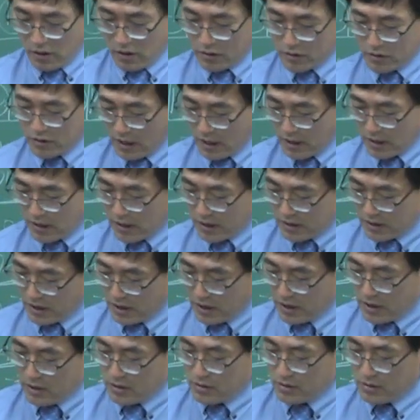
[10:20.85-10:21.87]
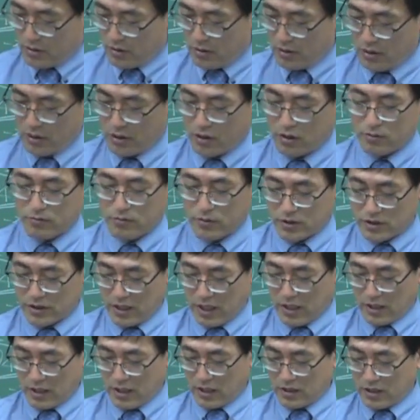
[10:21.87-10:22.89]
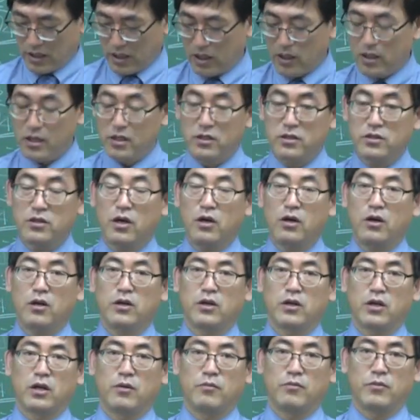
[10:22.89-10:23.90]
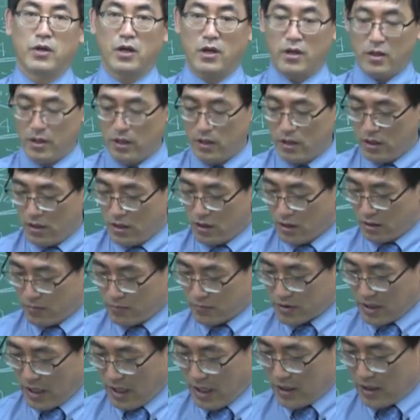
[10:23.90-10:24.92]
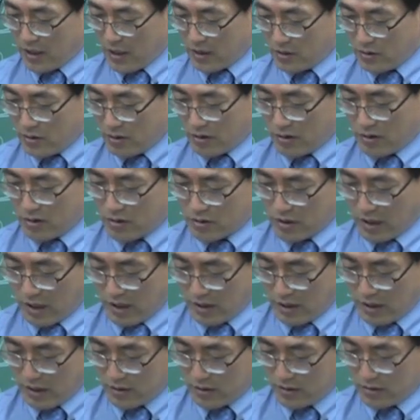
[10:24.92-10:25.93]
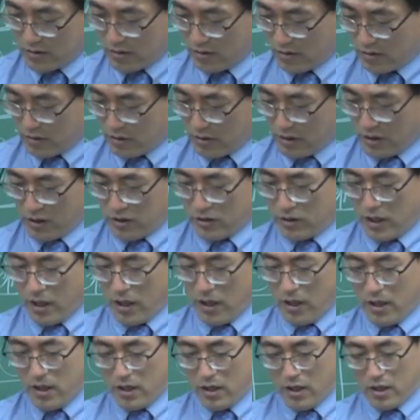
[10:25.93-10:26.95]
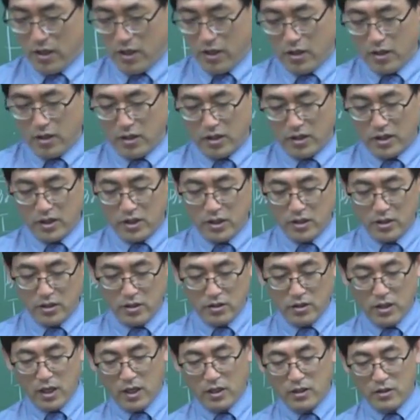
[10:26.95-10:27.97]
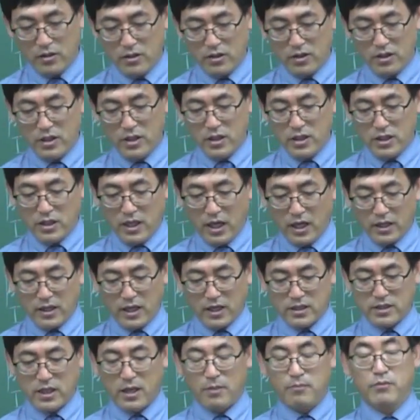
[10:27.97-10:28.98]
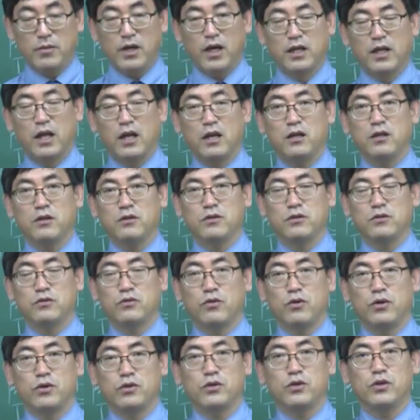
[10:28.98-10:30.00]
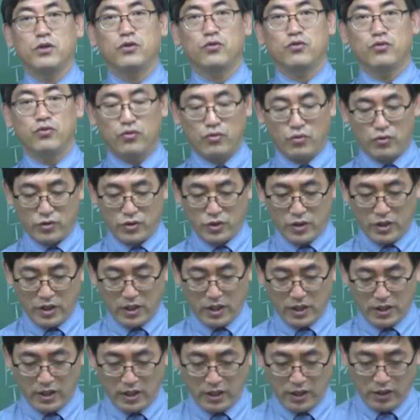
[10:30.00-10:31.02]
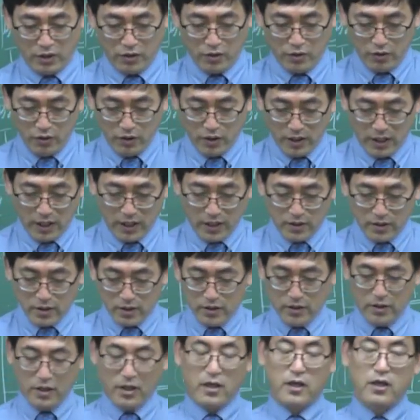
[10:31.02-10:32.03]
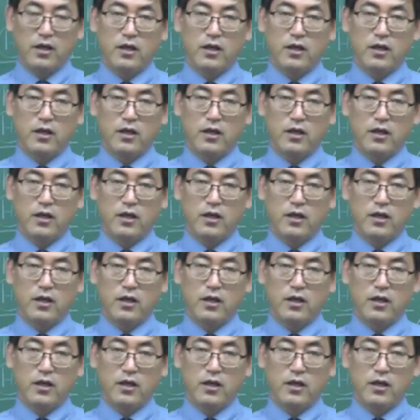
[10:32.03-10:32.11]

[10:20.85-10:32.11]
산화 제2철, 산화 제1철, 이렇게 합니다. 그럼 산화철. 근데, 야는 2가다, 3가다, 이런 뜻으로 해서 2, 3가 되어 있네요. 하여튼,